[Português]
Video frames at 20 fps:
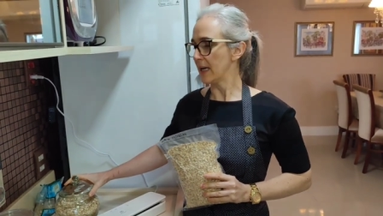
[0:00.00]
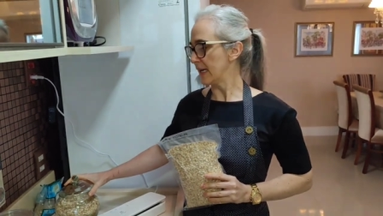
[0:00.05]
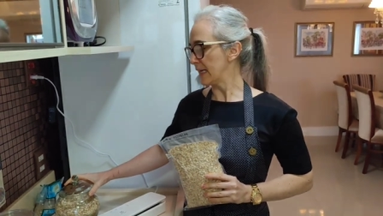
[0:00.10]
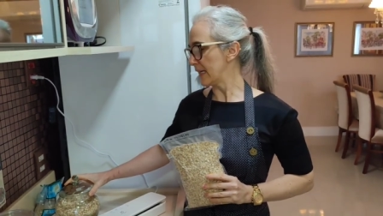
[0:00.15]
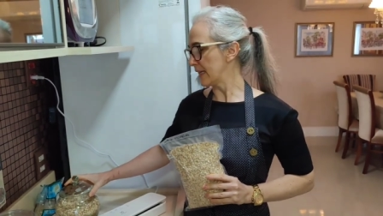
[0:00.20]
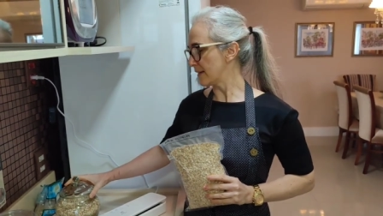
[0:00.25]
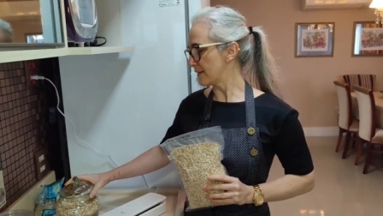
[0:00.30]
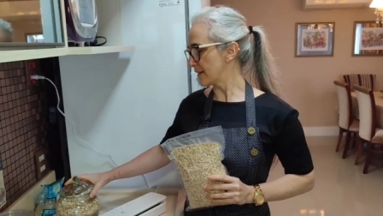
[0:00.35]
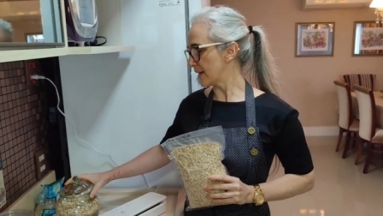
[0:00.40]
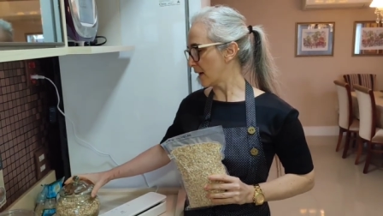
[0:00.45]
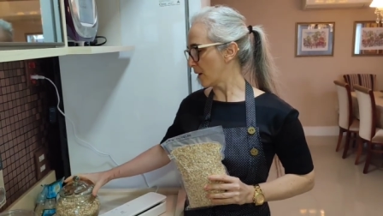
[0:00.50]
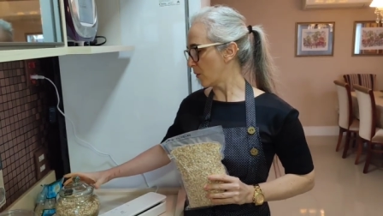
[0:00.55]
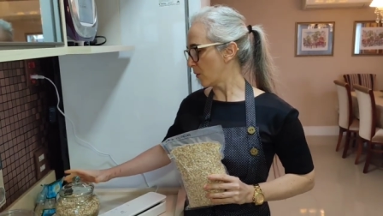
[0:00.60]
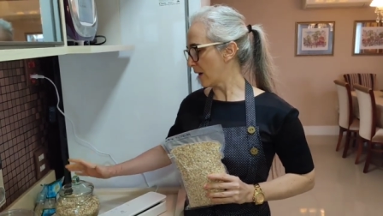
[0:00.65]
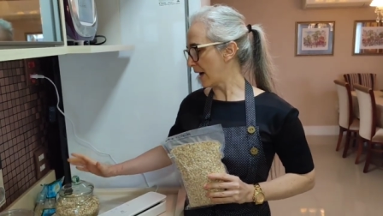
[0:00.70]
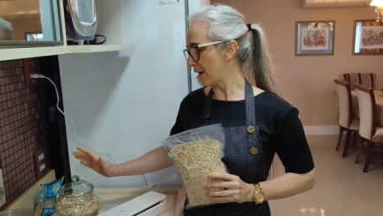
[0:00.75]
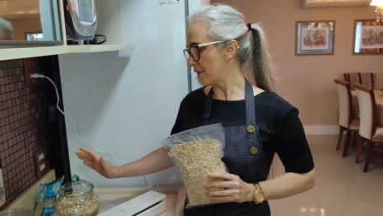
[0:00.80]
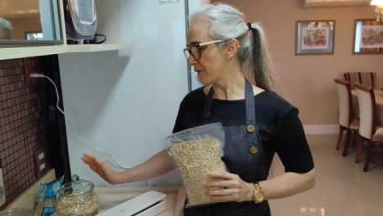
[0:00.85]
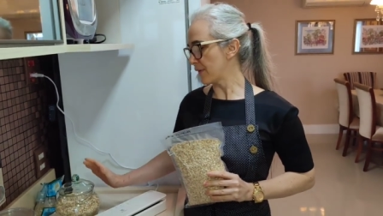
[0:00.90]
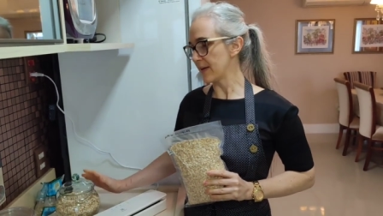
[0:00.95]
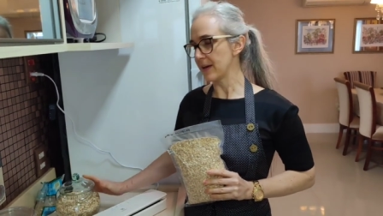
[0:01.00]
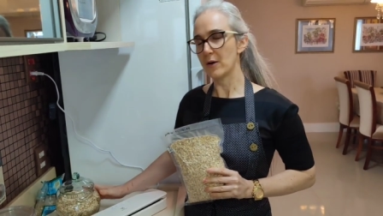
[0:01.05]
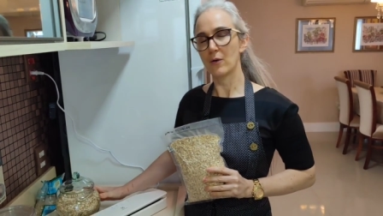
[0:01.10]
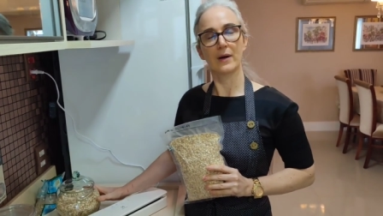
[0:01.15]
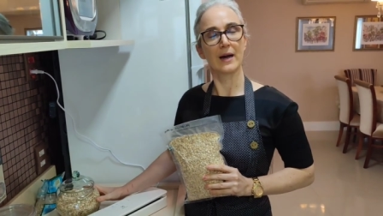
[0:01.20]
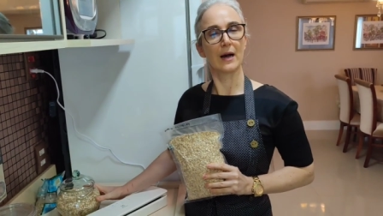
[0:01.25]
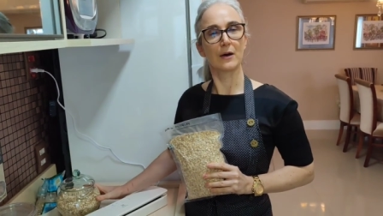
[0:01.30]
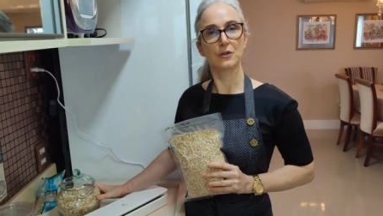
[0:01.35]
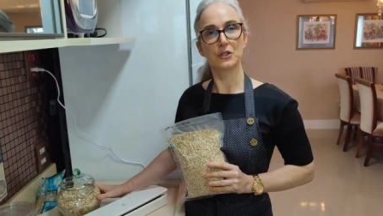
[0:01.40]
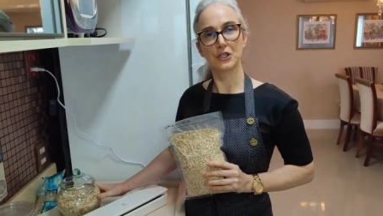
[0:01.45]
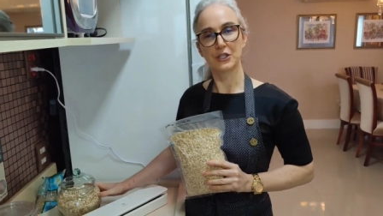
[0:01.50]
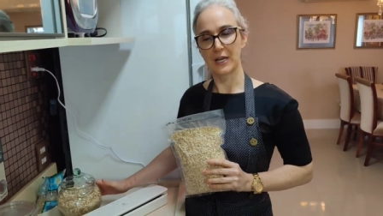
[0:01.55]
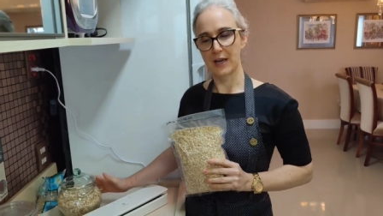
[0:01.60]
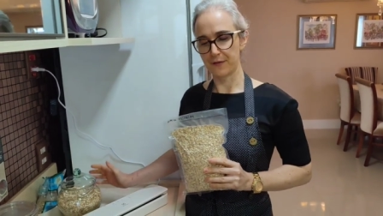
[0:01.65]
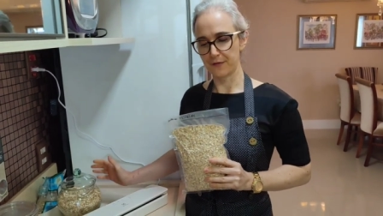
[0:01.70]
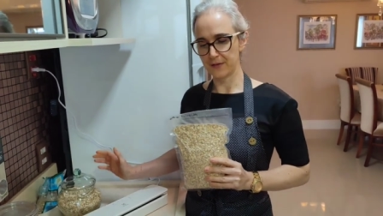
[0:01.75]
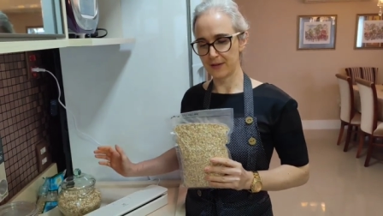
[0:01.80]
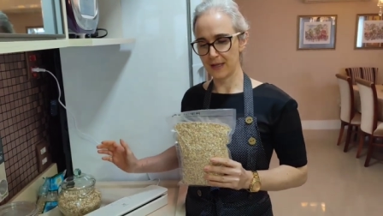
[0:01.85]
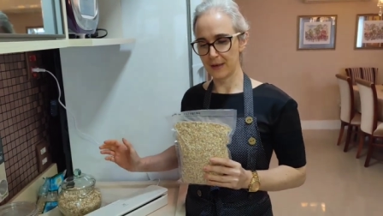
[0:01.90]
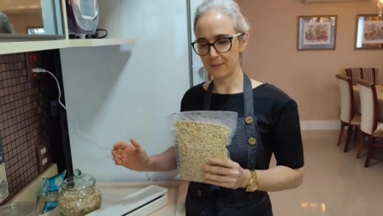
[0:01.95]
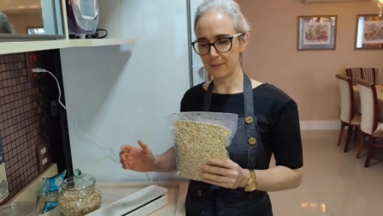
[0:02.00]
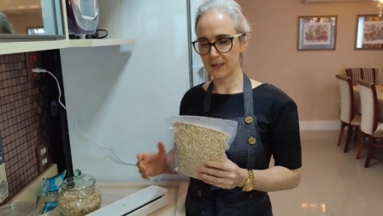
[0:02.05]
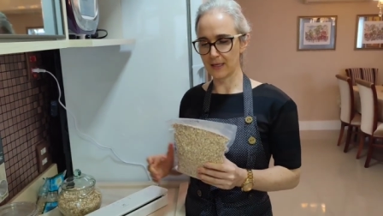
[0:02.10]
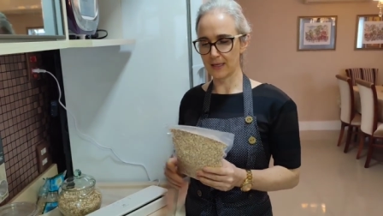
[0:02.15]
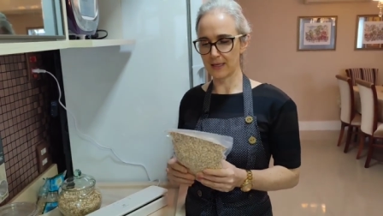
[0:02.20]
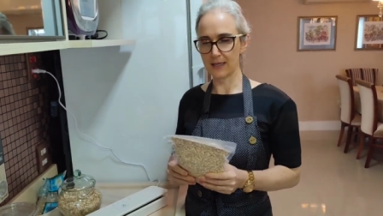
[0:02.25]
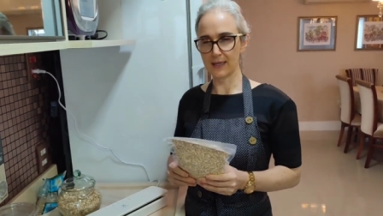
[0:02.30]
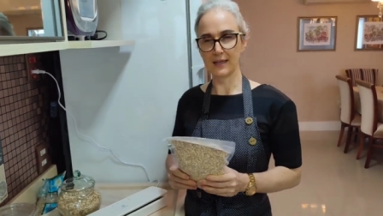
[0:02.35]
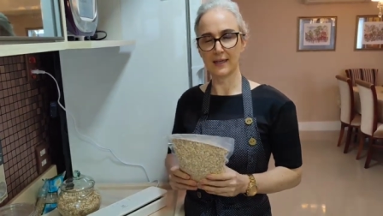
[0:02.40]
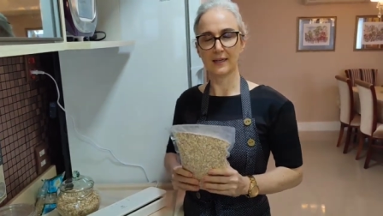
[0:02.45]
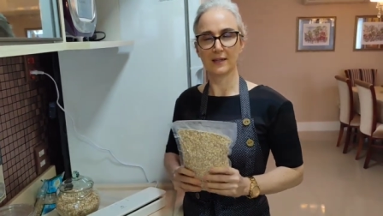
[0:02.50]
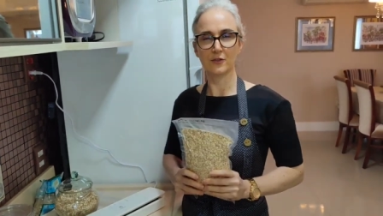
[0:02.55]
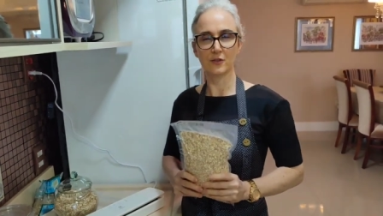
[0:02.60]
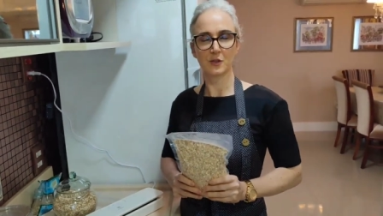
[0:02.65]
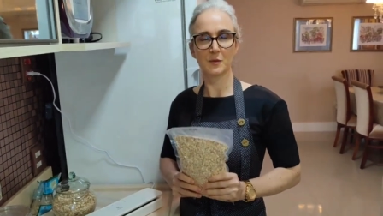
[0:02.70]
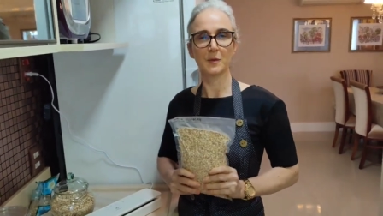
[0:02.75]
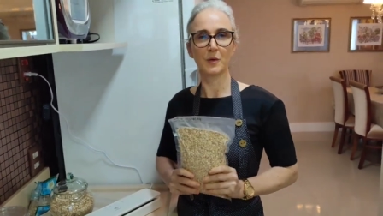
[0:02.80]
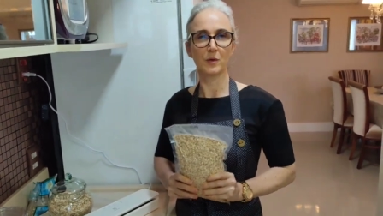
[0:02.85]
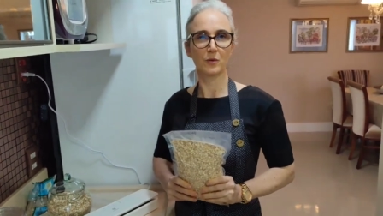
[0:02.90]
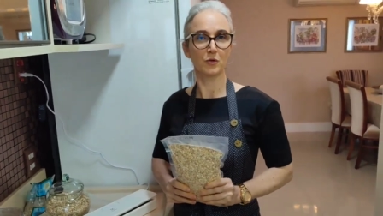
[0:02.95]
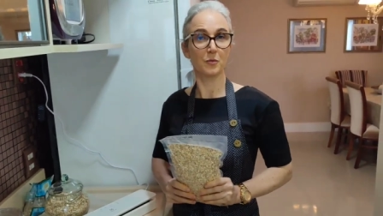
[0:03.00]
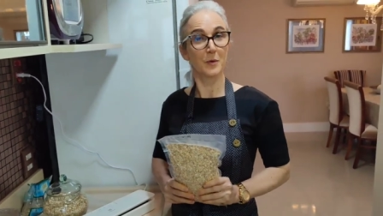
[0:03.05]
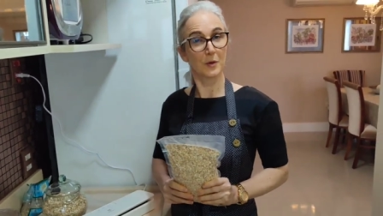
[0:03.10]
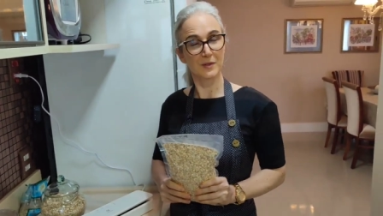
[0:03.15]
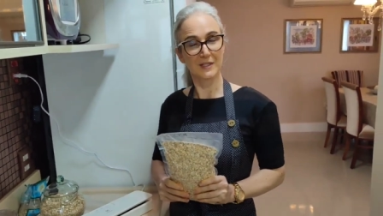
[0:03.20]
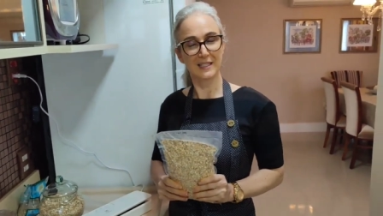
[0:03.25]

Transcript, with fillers: Então a aveia é o carro-chefe da minha, dos meu, do meu